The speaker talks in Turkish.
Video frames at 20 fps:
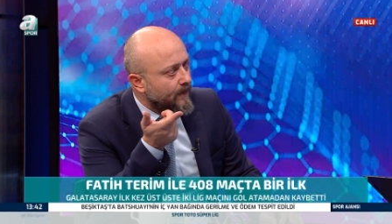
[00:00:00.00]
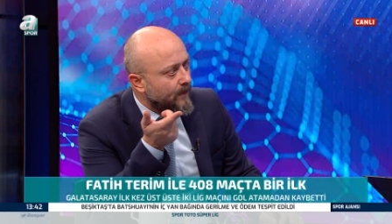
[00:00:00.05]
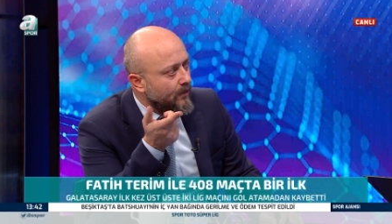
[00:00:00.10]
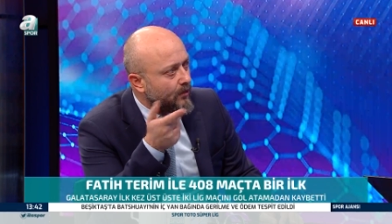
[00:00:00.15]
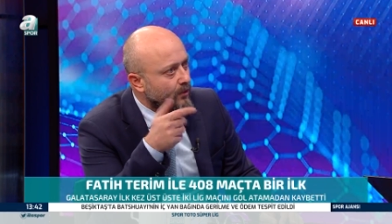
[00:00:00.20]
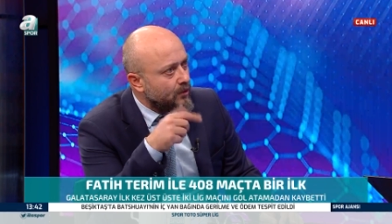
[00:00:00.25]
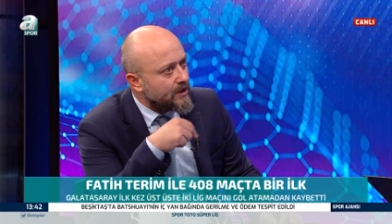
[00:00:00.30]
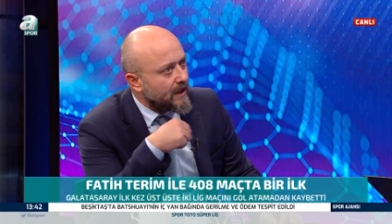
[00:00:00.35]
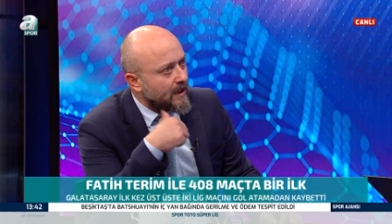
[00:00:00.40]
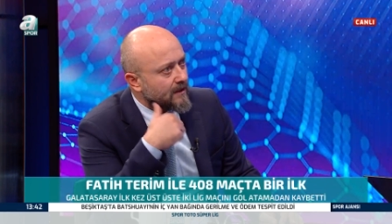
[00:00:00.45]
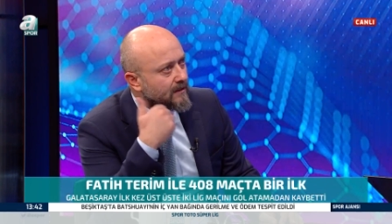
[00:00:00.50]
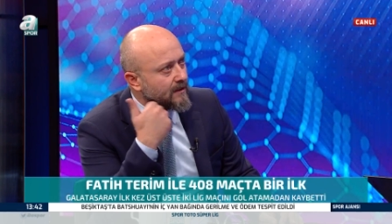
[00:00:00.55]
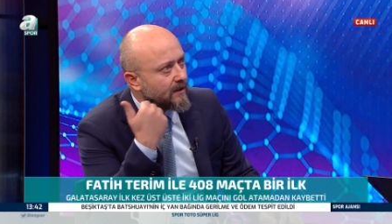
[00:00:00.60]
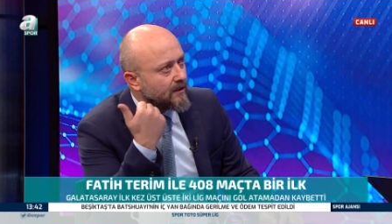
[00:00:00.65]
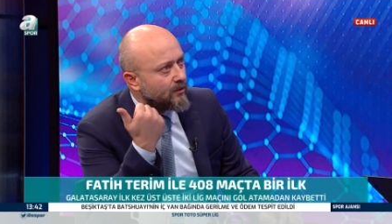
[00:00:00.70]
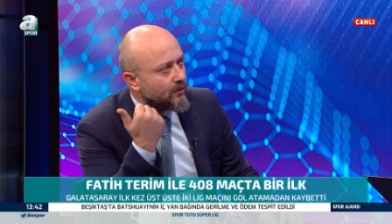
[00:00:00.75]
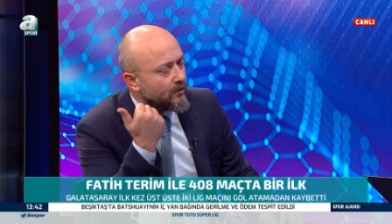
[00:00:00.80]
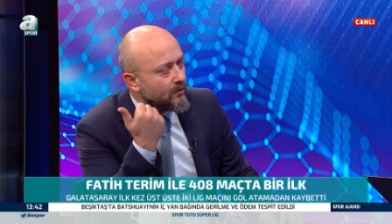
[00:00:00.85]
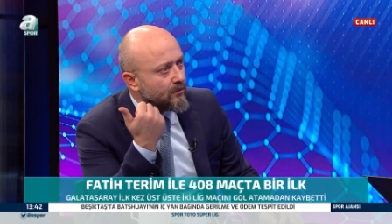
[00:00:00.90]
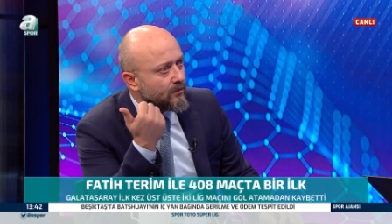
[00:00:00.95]
Ocak'ta
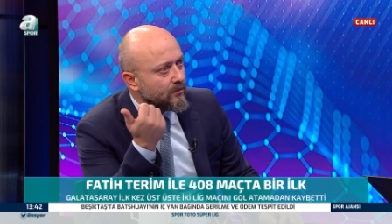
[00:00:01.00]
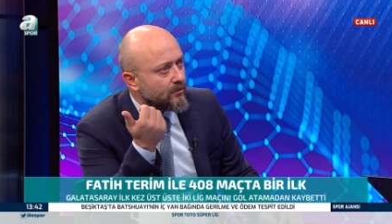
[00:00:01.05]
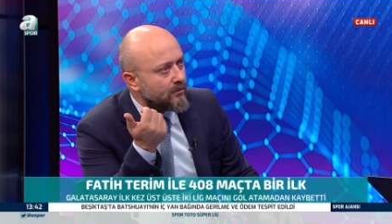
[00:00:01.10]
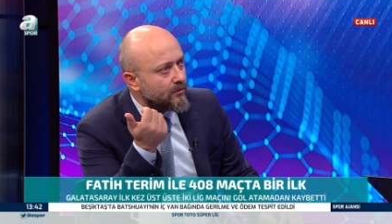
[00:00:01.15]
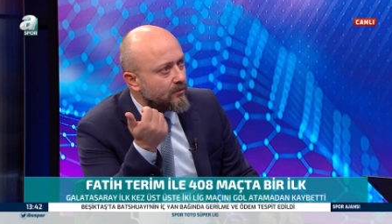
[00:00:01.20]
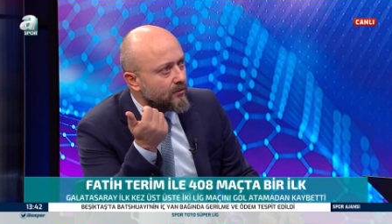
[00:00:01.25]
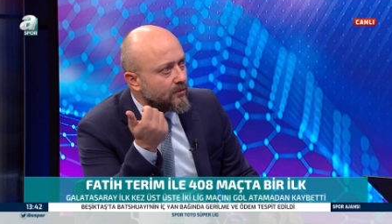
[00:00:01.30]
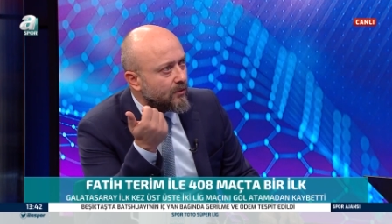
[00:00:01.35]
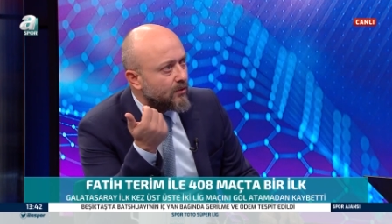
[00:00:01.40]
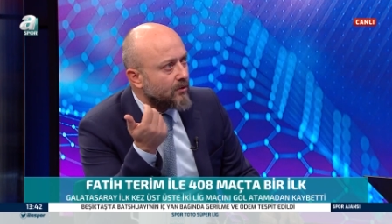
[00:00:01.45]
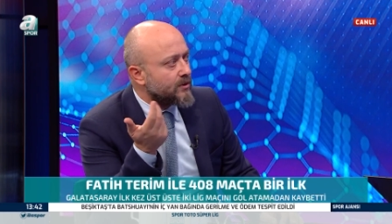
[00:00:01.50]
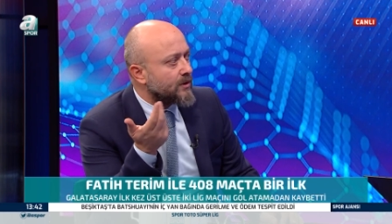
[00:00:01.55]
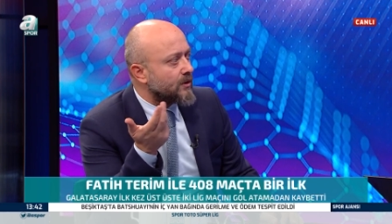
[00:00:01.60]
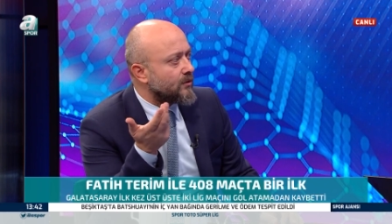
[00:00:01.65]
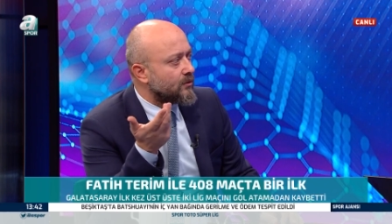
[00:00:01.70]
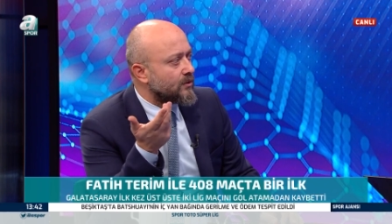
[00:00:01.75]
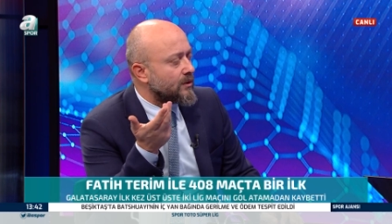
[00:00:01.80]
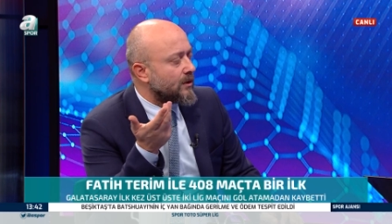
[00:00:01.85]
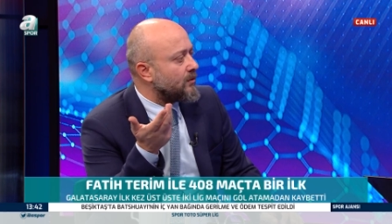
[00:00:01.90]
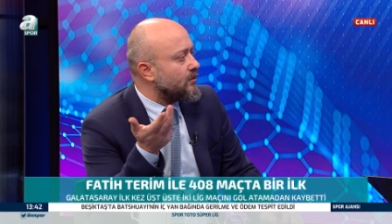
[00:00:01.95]
ne olacak
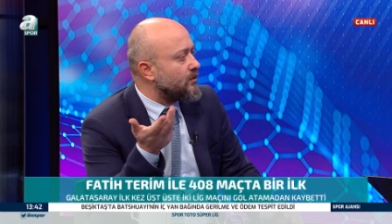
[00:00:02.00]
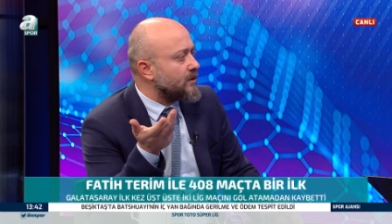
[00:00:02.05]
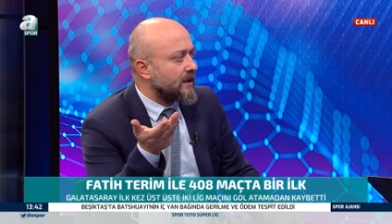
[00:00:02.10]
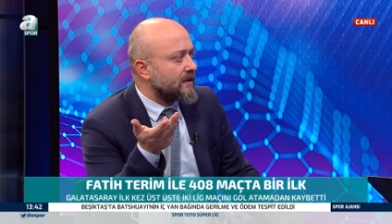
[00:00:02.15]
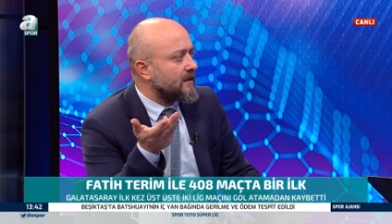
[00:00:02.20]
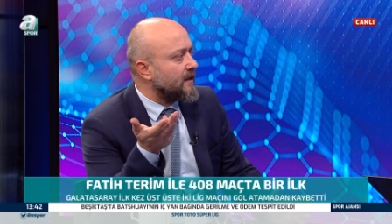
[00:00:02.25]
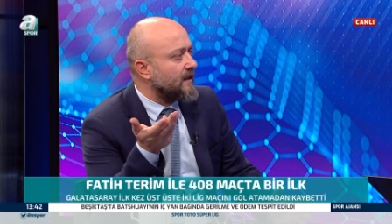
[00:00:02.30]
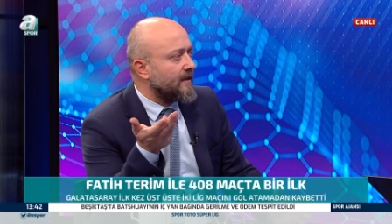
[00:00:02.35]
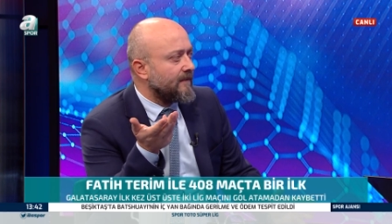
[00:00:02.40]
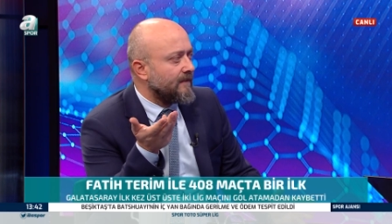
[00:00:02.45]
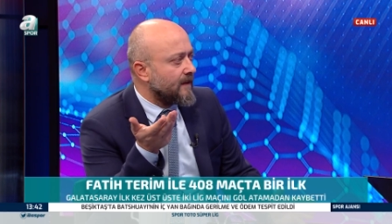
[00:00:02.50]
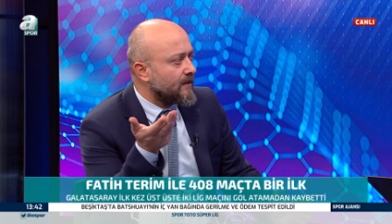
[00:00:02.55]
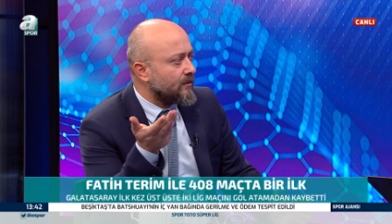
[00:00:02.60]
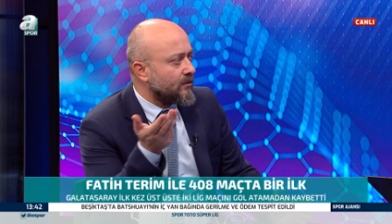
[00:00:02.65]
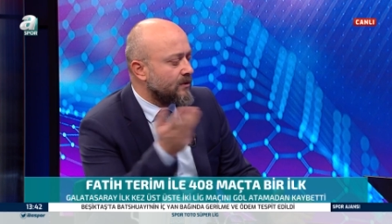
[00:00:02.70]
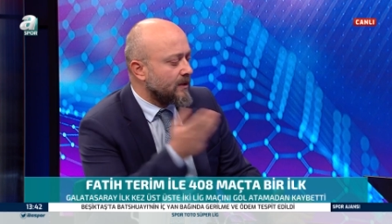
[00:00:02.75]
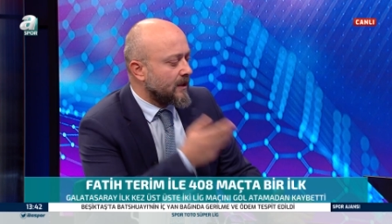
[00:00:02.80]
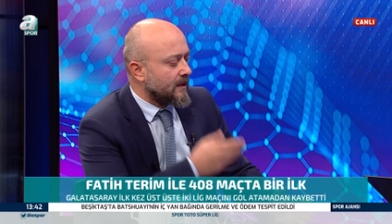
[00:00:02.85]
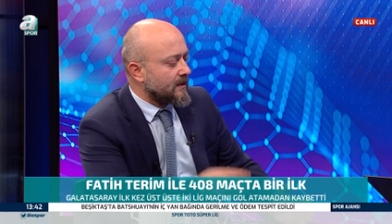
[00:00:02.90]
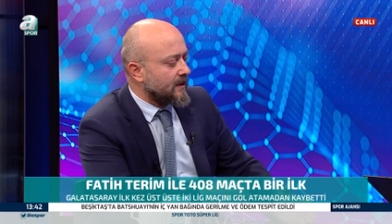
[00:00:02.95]
Ocak? Ocak'ta ne var?
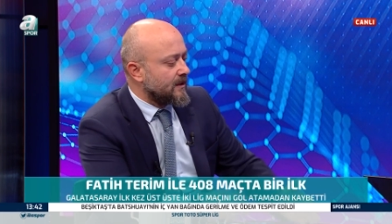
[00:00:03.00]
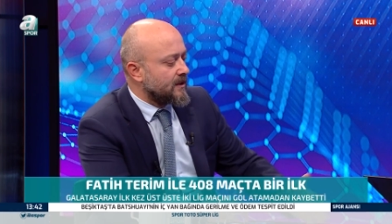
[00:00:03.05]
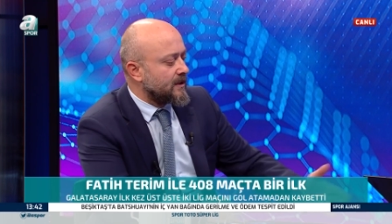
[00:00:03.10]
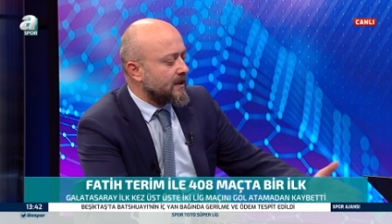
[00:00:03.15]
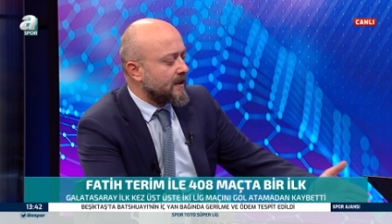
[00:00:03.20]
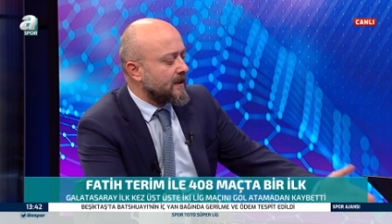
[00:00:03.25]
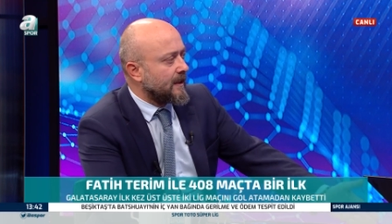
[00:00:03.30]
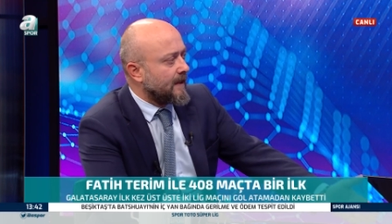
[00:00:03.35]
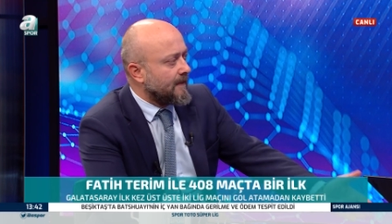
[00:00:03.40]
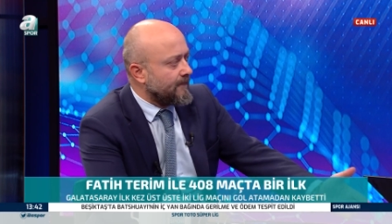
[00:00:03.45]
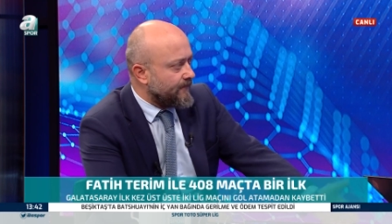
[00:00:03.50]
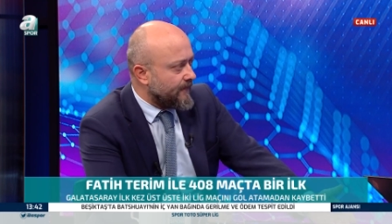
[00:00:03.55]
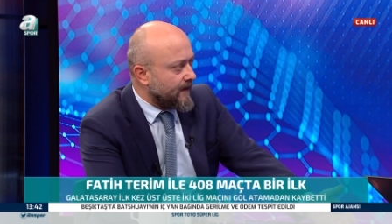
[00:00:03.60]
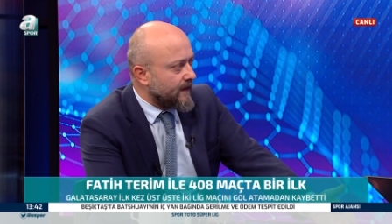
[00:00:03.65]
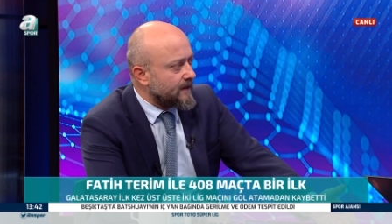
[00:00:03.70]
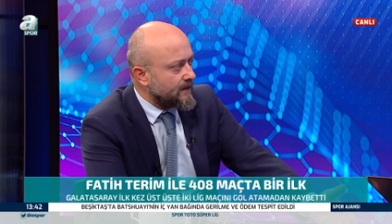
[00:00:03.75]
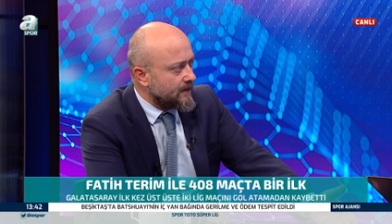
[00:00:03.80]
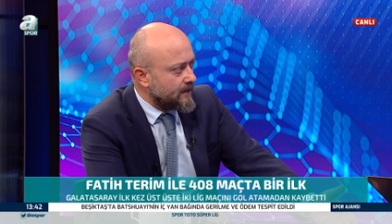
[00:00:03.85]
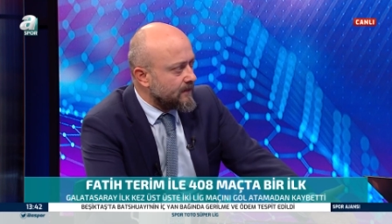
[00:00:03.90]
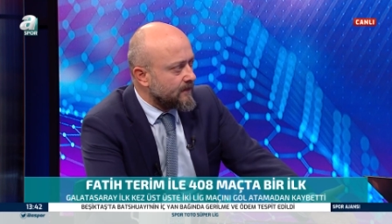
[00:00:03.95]
Ocak'ta işte kamp var.